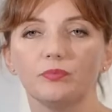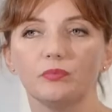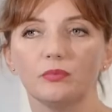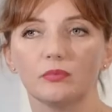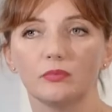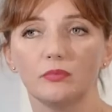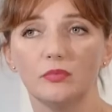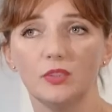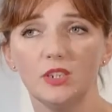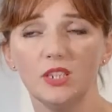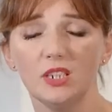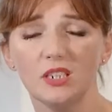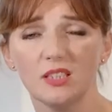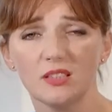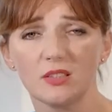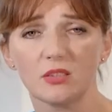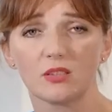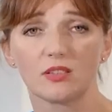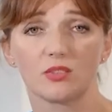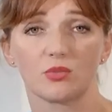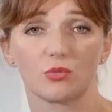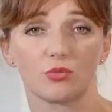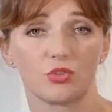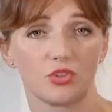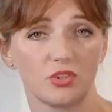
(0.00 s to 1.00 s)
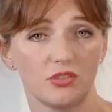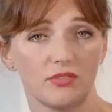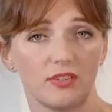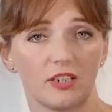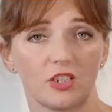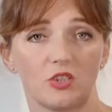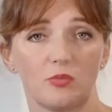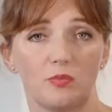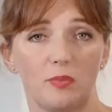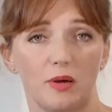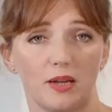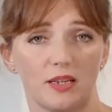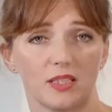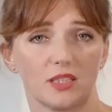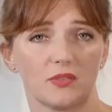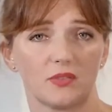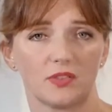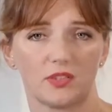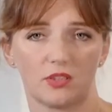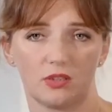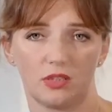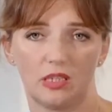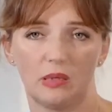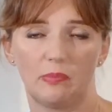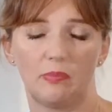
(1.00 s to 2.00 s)
Nie chcąc używać bardzo
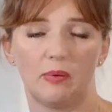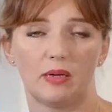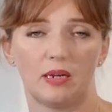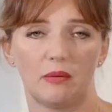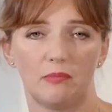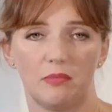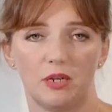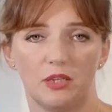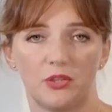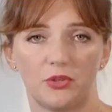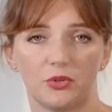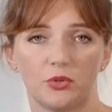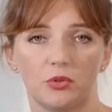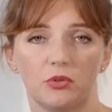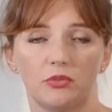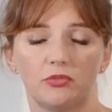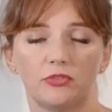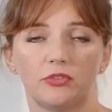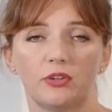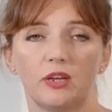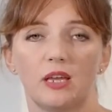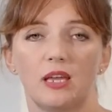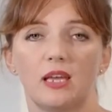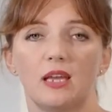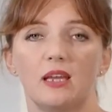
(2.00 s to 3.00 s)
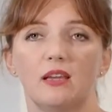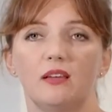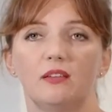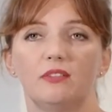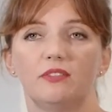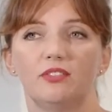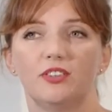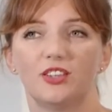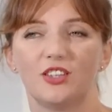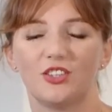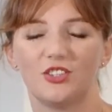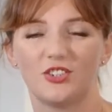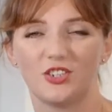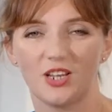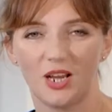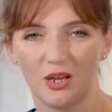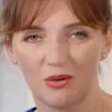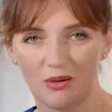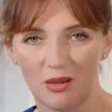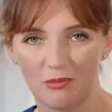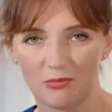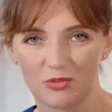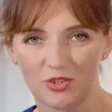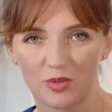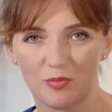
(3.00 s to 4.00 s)
wysokich parametrów,
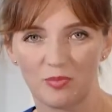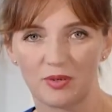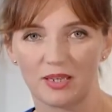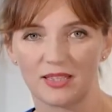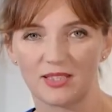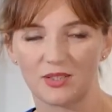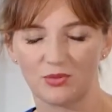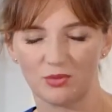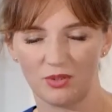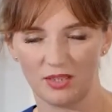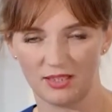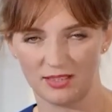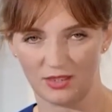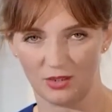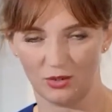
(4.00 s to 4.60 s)
wiedziałam, że pracuję z